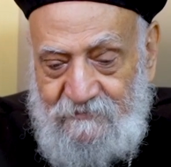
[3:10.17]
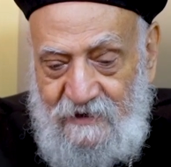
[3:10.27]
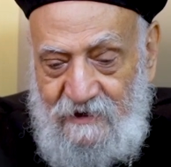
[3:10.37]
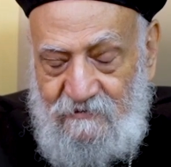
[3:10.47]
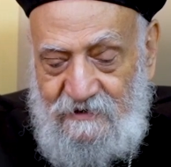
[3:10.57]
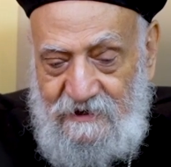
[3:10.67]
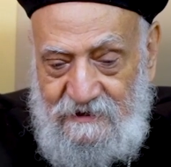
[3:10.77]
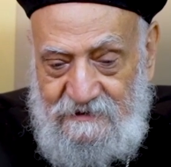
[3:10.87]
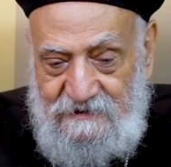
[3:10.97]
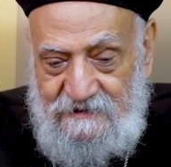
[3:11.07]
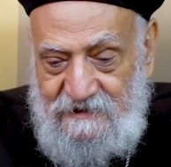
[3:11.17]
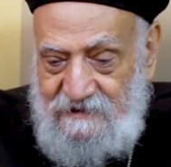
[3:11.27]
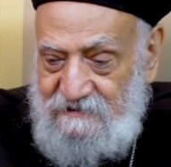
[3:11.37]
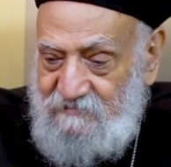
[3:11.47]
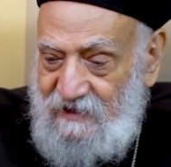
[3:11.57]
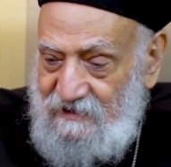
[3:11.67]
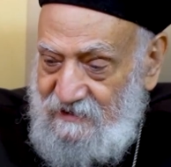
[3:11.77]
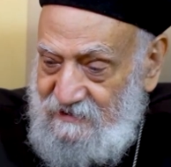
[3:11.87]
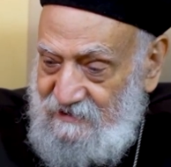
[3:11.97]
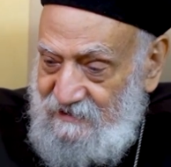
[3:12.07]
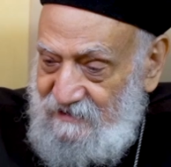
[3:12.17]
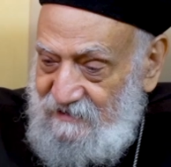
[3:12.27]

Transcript: قالوا لي نقدر نطبع لك